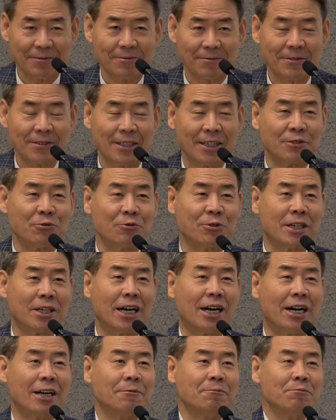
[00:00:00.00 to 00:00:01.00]
그래서
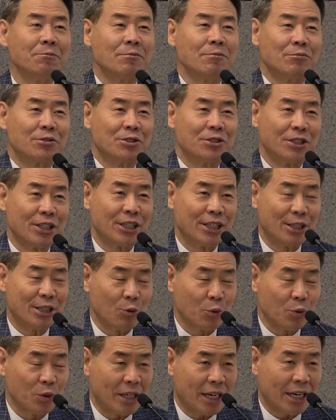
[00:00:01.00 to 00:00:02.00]
우리가 무슨
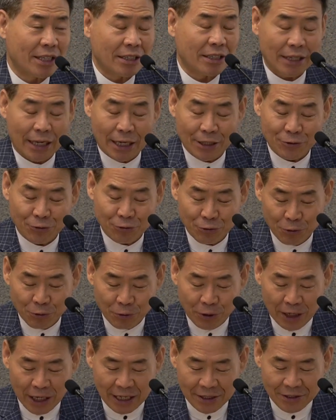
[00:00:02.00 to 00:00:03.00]
기도원이라든가 수도원에
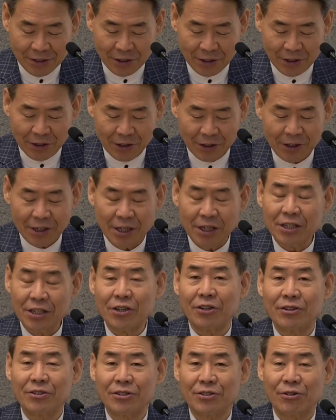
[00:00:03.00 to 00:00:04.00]
가서
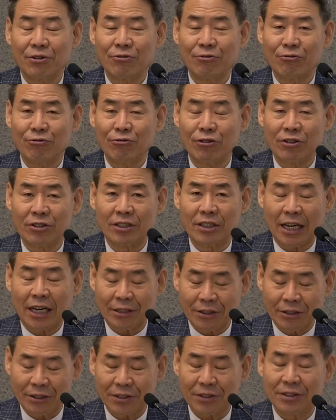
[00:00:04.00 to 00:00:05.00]
영성 훈련을 하는
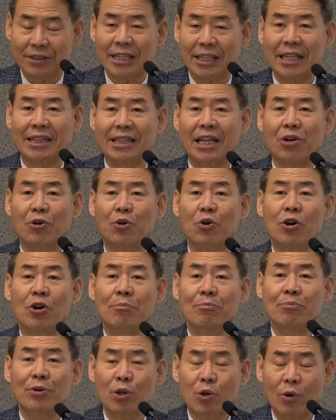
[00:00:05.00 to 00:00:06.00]
것은 때때로
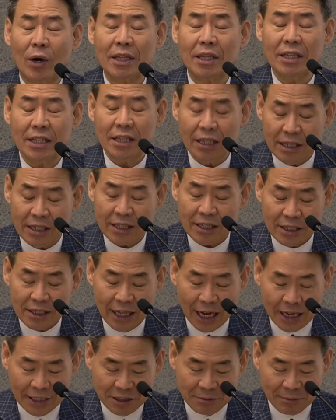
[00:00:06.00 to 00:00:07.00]
필요한 일이긴
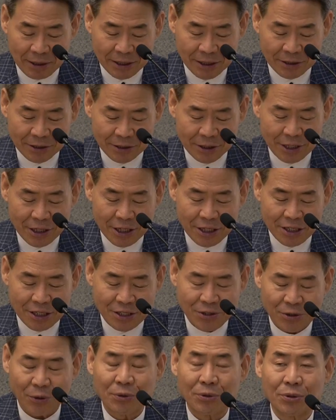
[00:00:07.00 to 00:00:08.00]
하지만은
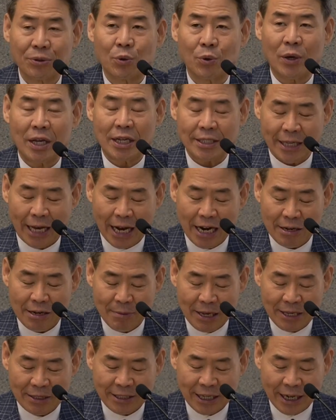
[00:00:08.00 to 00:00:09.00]
성도의 삶에
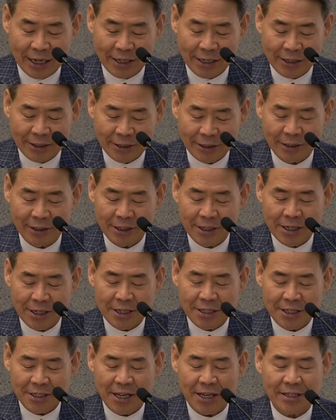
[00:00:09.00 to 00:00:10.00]
자리 있는
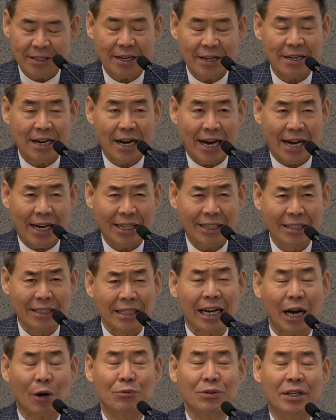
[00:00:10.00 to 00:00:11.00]
세상 한
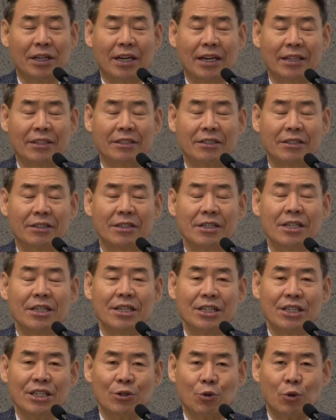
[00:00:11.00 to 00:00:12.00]
가운데라는 것
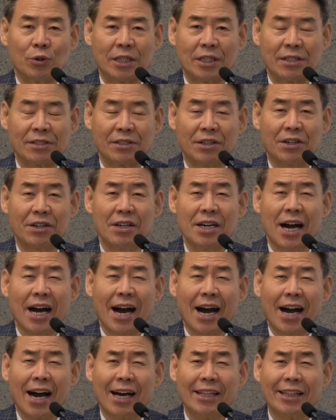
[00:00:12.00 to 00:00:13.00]
이곳에서
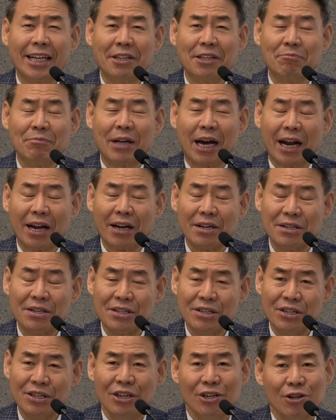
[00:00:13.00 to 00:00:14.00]
하나 나라를
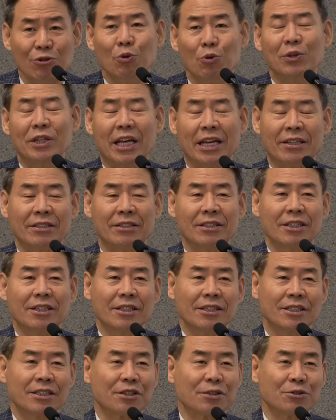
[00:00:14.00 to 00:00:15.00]
일궈내는
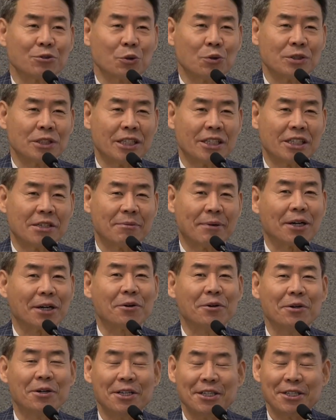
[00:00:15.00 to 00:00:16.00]
그런 존재들이
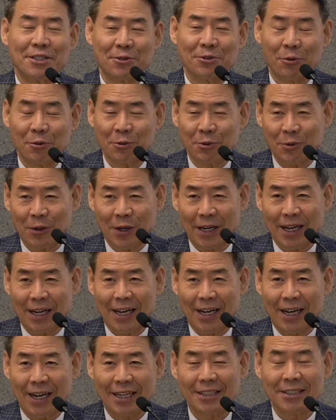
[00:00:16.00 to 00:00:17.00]
바로 성도라
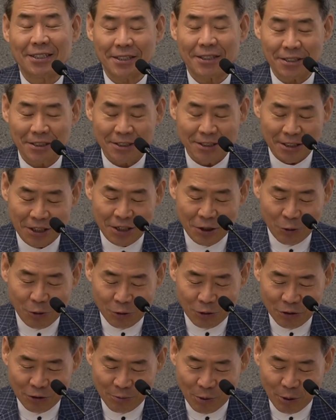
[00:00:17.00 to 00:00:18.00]
하는 것을
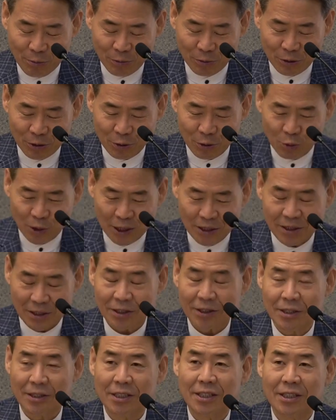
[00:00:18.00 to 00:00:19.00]
오늘 본문을
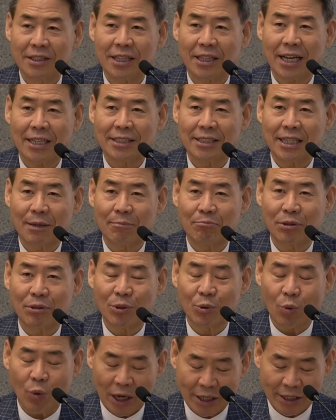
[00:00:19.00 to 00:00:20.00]
통해서 다시 한번
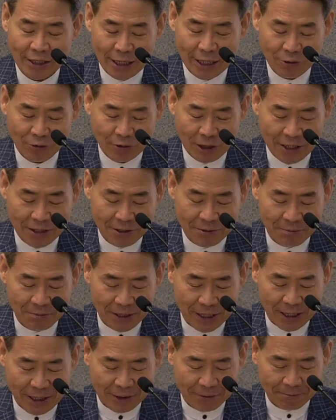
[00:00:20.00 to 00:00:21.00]
확인할 수가
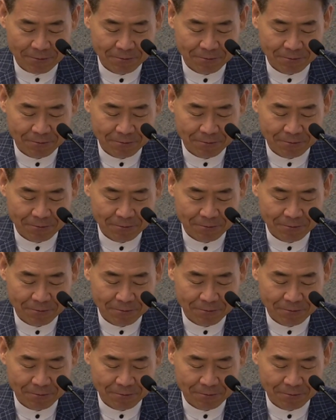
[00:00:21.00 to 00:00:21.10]
있습니다.